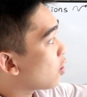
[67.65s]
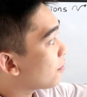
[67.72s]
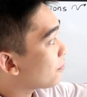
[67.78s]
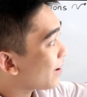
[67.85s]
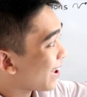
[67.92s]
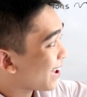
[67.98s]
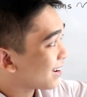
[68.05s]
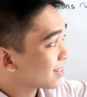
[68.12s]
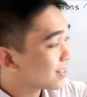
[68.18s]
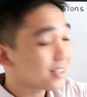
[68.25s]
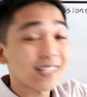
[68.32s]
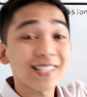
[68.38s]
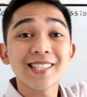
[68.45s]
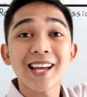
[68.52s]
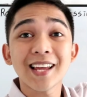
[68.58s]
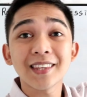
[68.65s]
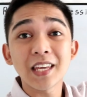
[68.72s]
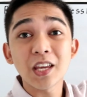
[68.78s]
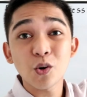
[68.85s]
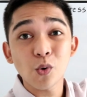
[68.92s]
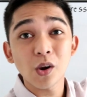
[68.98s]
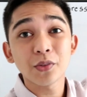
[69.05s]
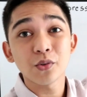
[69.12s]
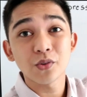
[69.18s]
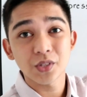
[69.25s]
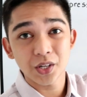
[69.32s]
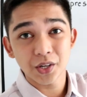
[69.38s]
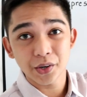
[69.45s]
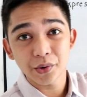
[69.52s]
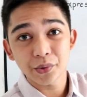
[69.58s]
of x is not equal to
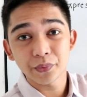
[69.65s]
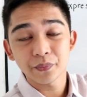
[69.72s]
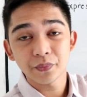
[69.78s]
0.